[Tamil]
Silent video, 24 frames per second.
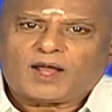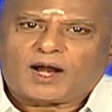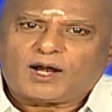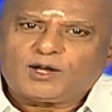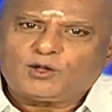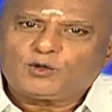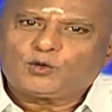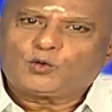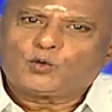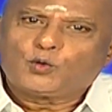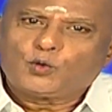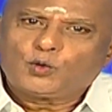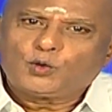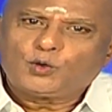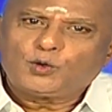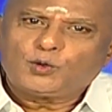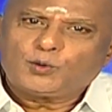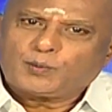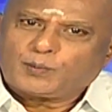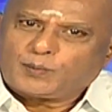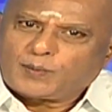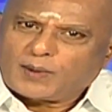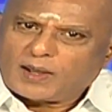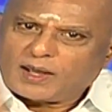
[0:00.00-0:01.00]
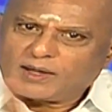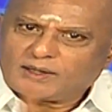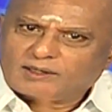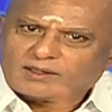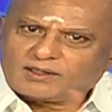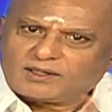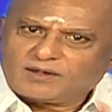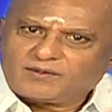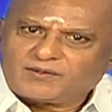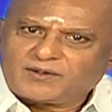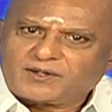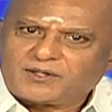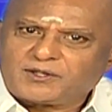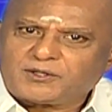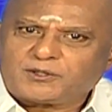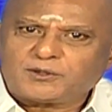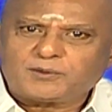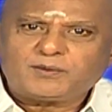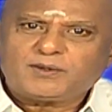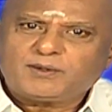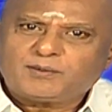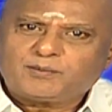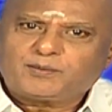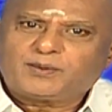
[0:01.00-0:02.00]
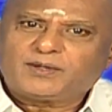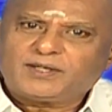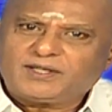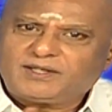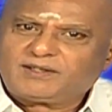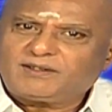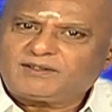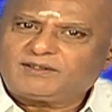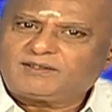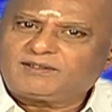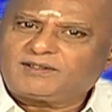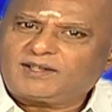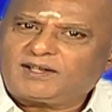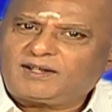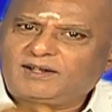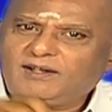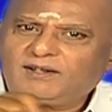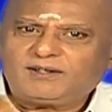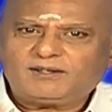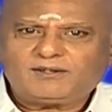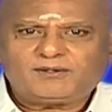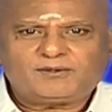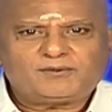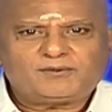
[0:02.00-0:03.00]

அல்லது குரு பார்க்க வேண்டும் இப்படி இருந்தால்